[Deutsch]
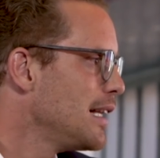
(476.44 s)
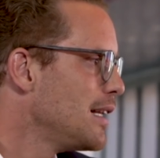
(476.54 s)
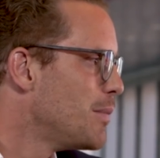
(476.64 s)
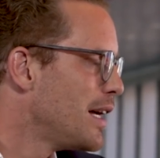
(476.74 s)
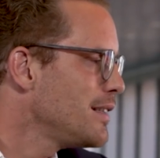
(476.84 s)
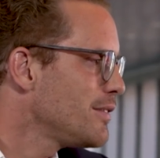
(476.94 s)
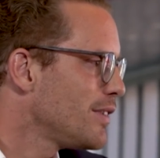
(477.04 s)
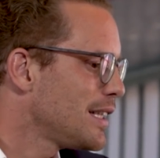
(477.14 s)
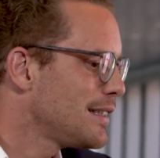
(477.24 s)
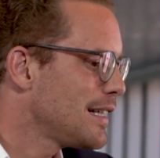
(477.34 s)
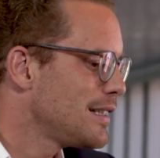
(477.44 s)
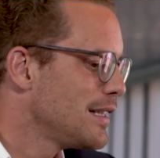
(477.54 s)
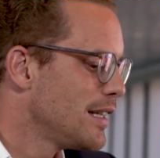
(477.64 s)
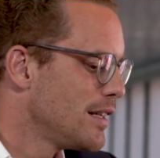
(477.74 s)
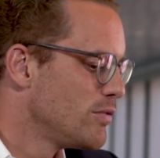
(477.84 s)
Element, was ja
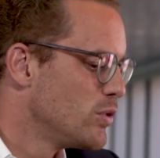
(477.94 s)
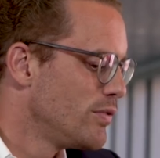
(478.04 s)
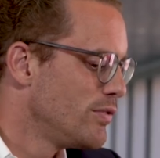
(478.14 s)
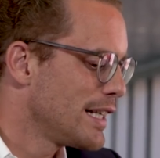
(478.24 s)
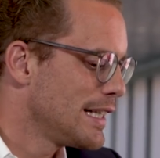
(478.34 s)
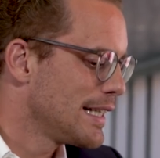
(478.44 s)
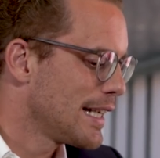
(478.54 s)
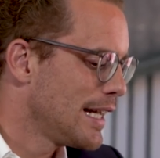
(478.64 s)
den Entwurf wirklich